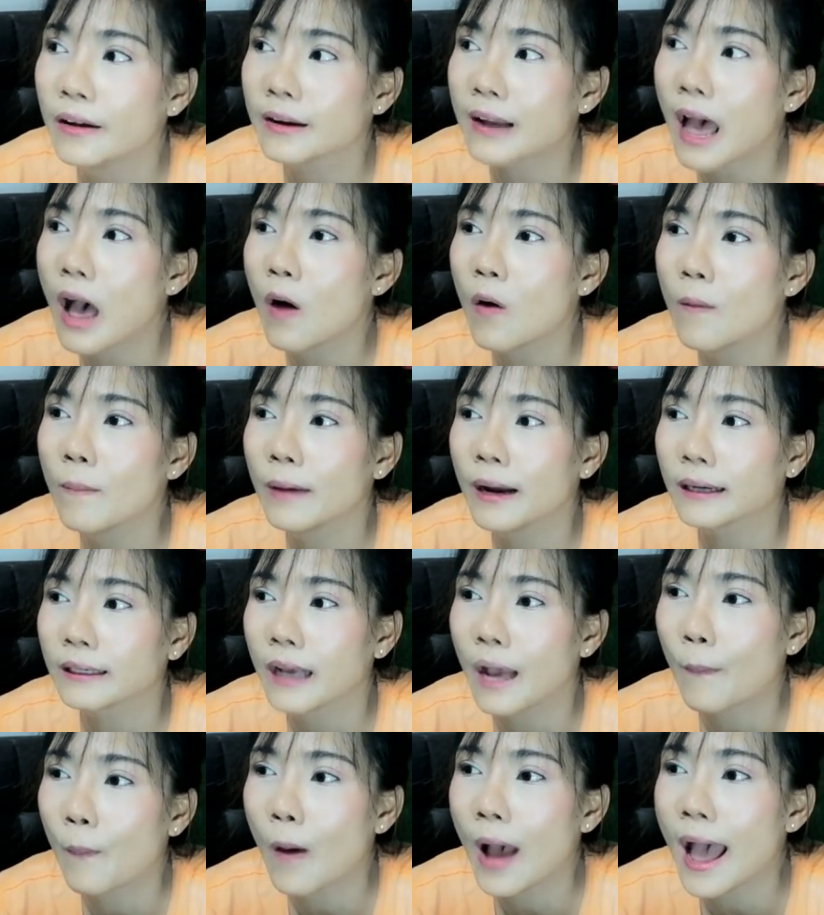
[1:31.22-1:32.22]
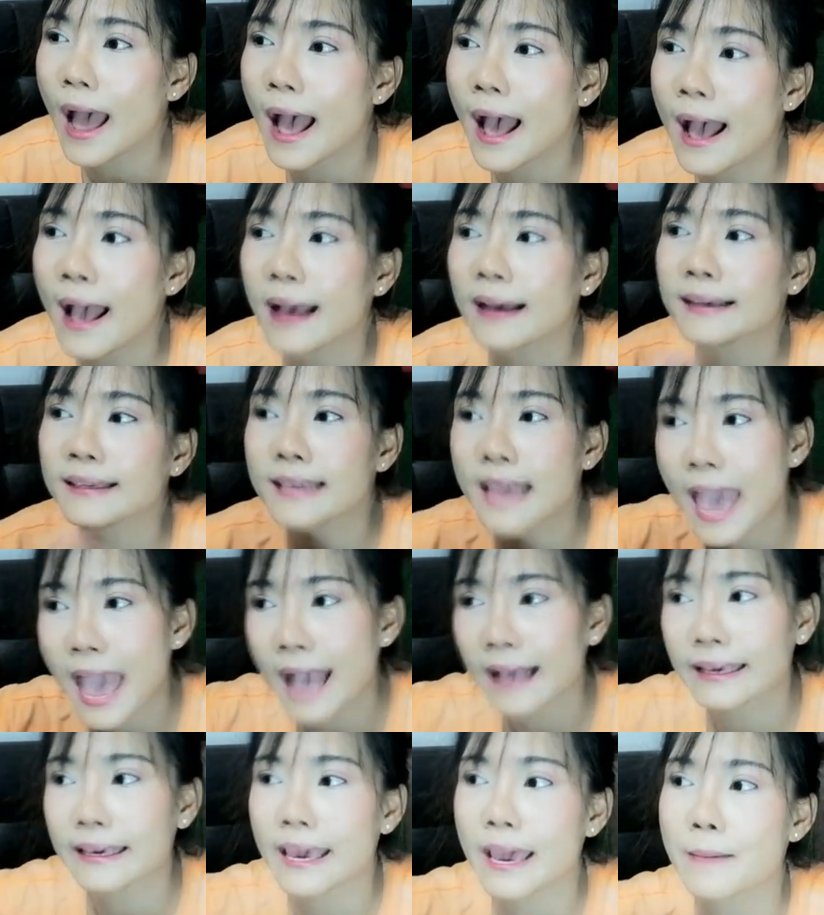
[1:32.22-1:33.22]
เราเหมือนกับว่าแย
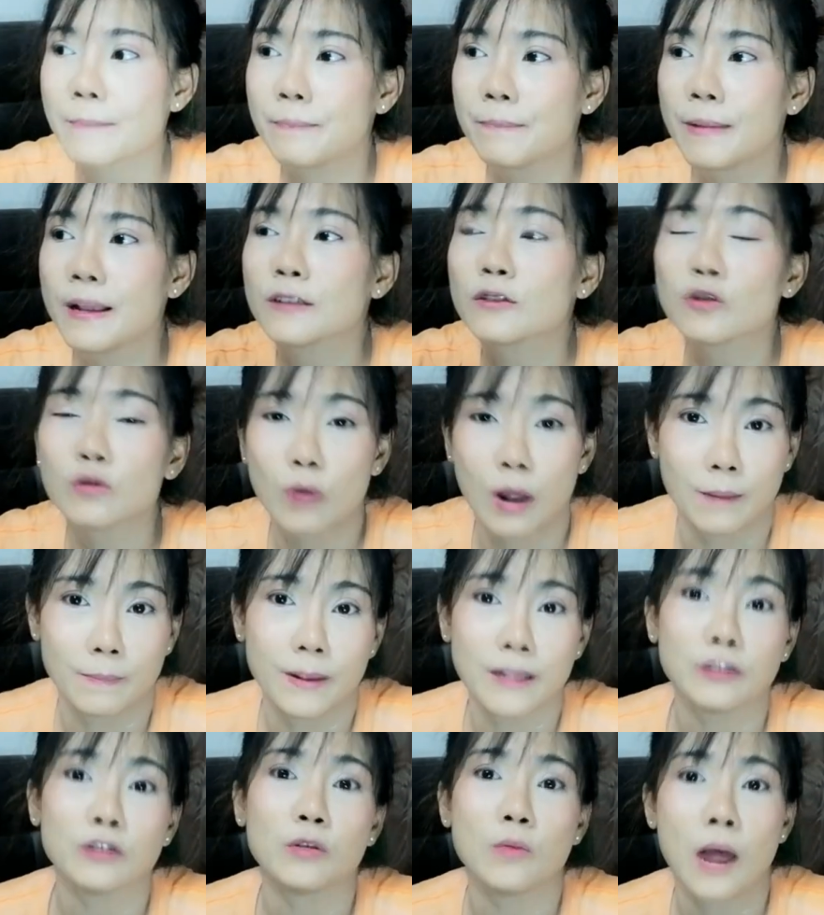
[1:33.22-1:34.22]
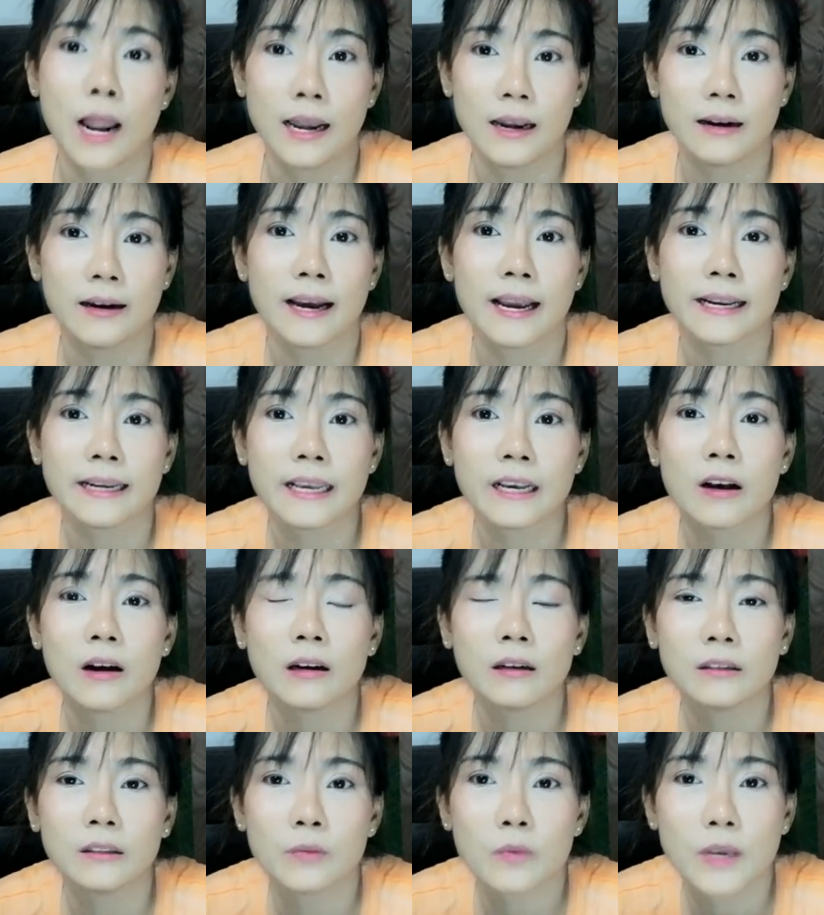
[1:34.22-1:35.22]
กเก็บเป็นส่วนเป็นส่วนเลยนี่ก็
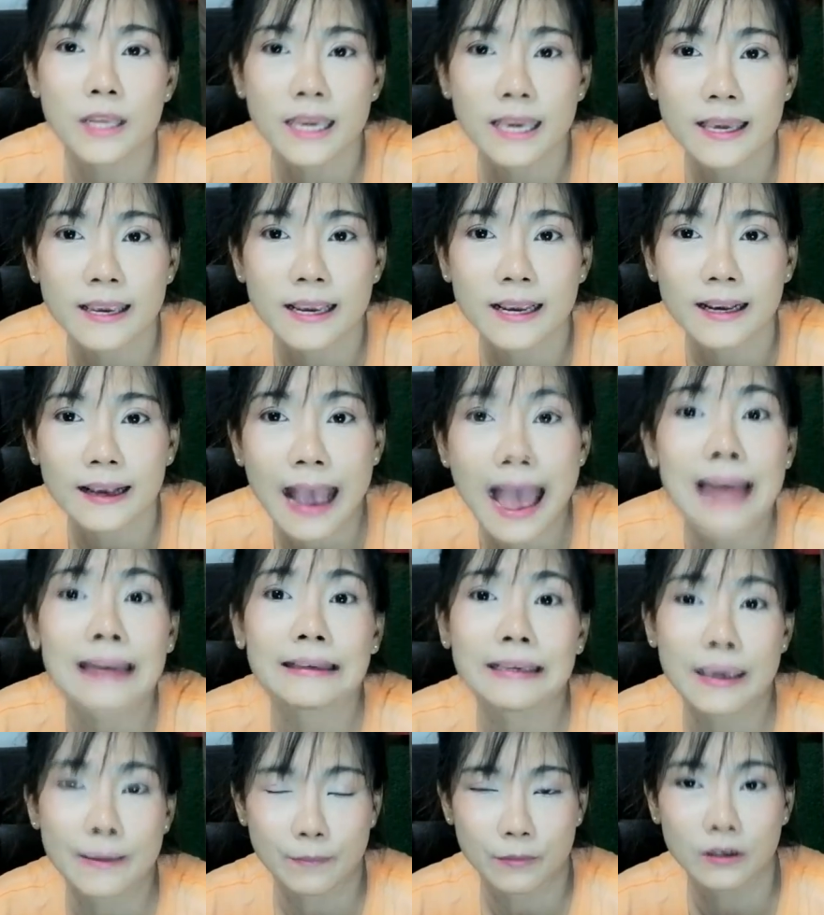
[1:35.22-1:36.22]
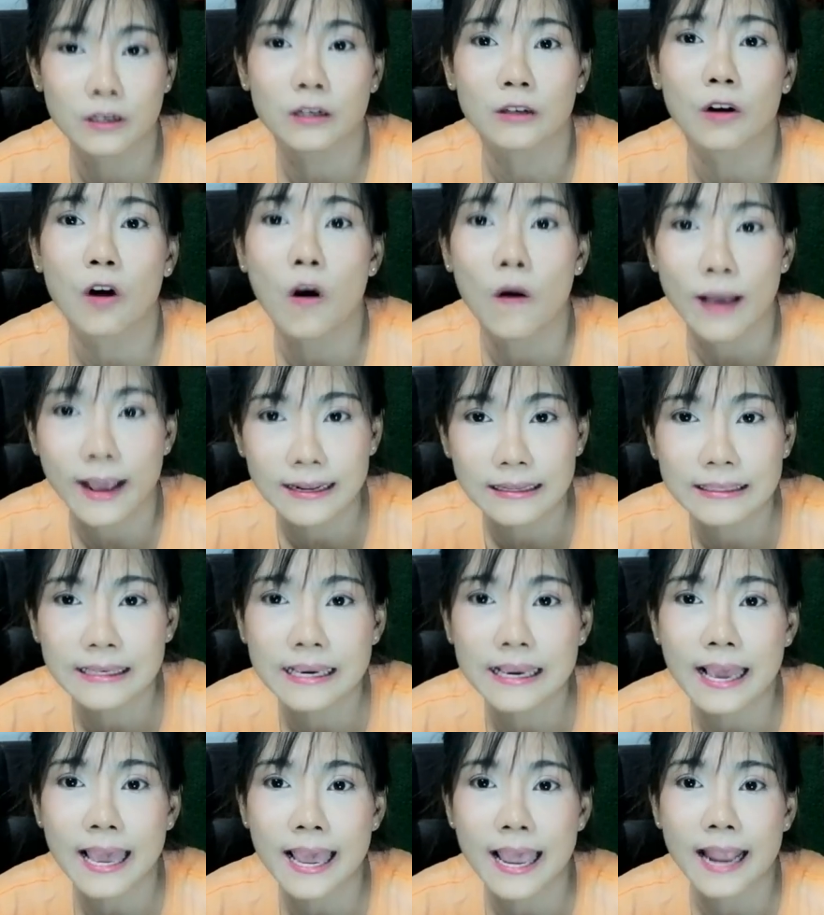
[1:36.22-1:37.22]
คือวิธีการเก็บเงินของแอง
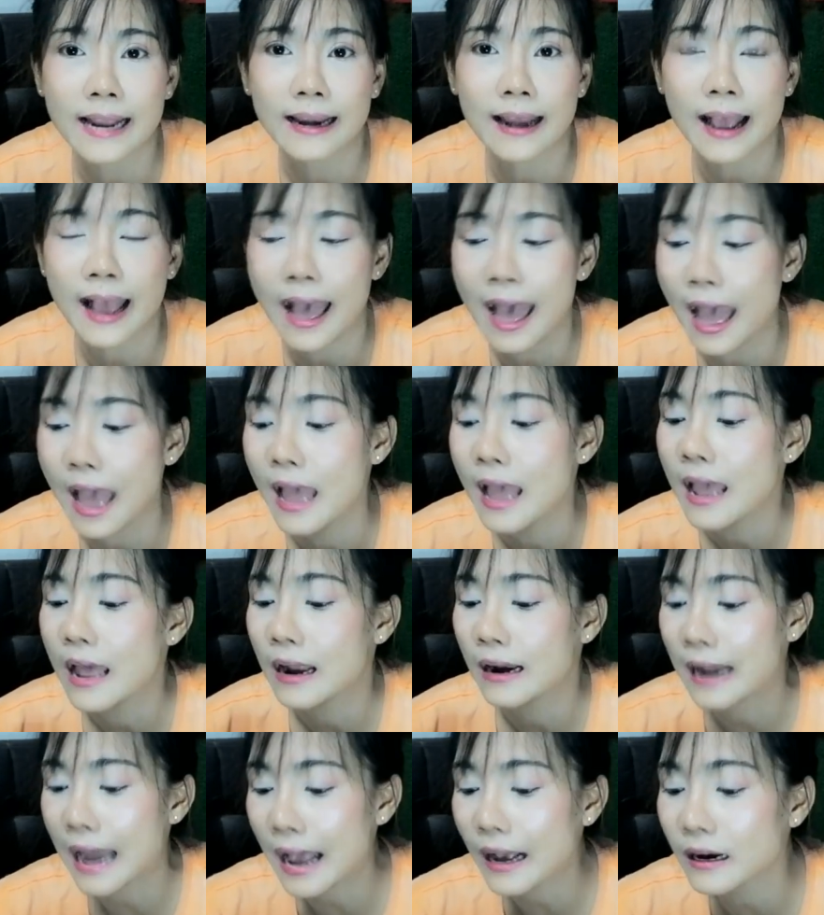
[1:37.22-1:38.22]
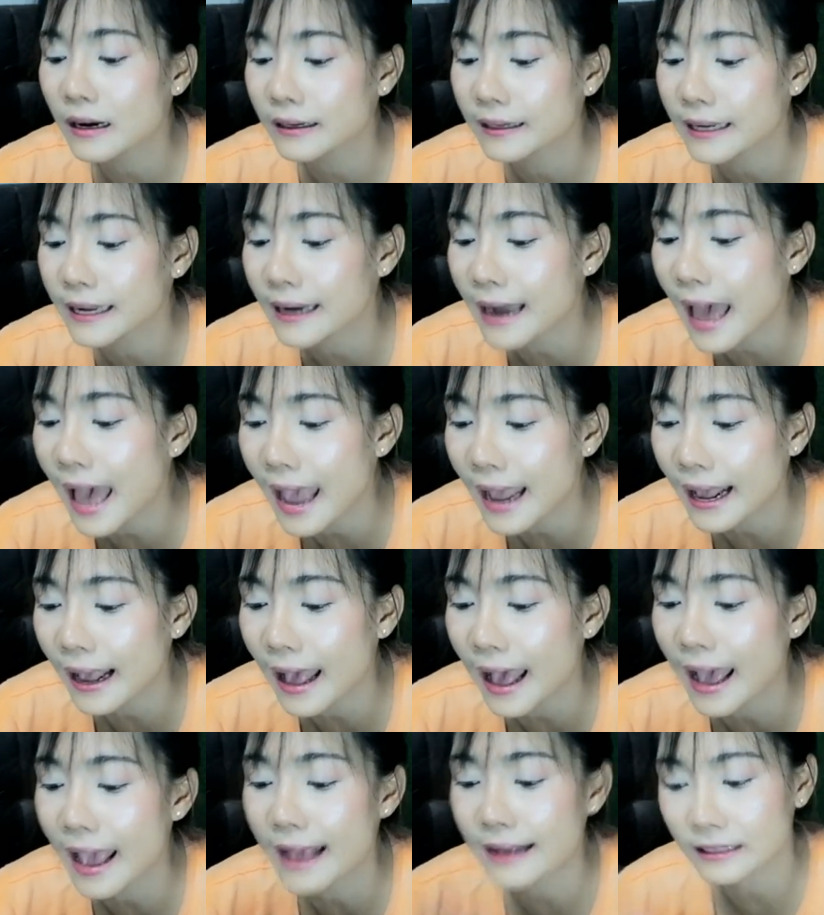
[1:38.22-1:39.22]
จี้เองนะคะและเงินที่ได้
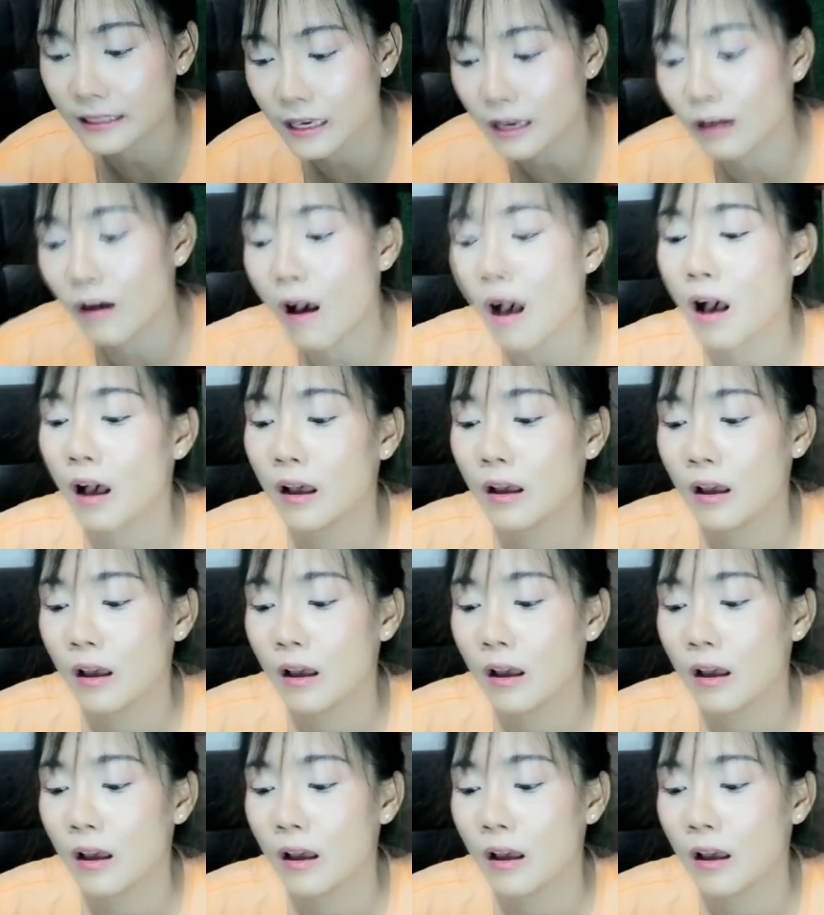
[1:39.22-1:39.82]
ค่ะแองจี้ก็